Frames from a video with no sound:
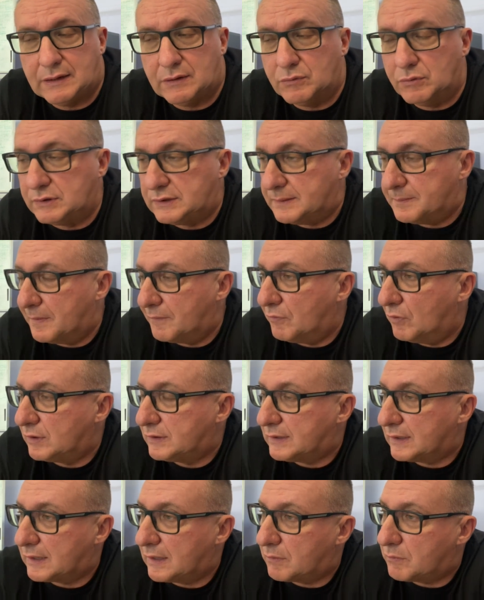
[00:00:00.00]
l'ultima
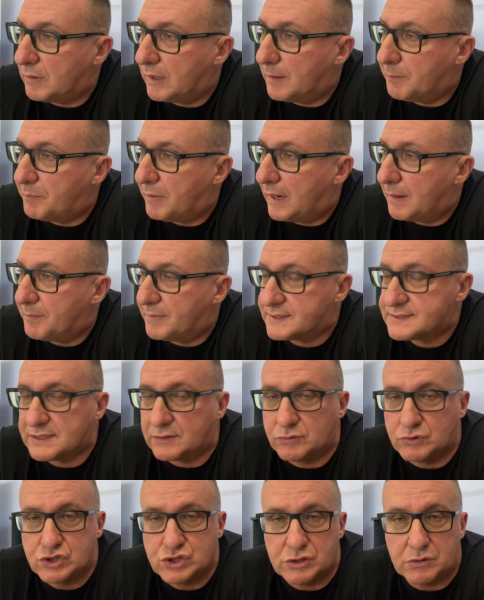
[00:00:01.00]
volta che qui alla Palma è
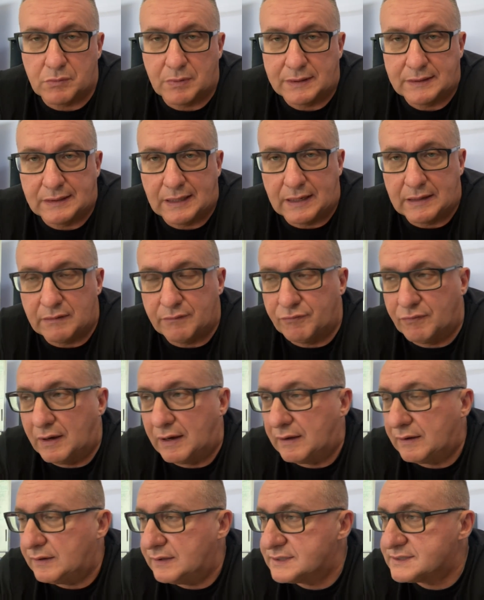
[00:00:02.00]
stato 50 anni
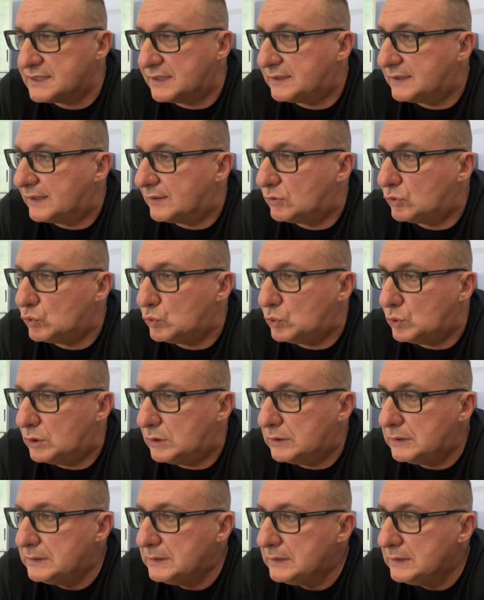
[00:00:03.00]
fa, nel
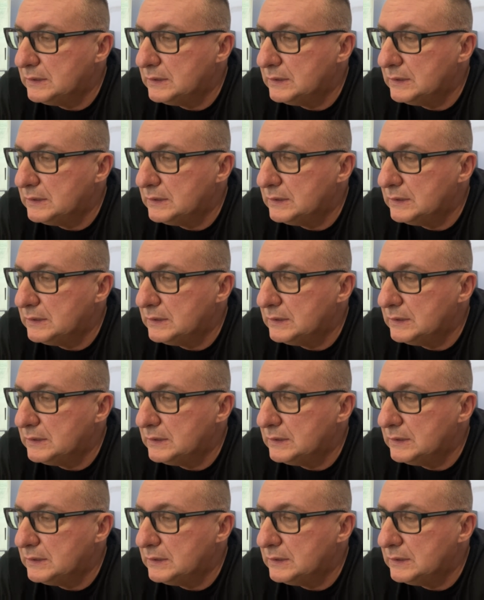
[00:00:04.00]
71,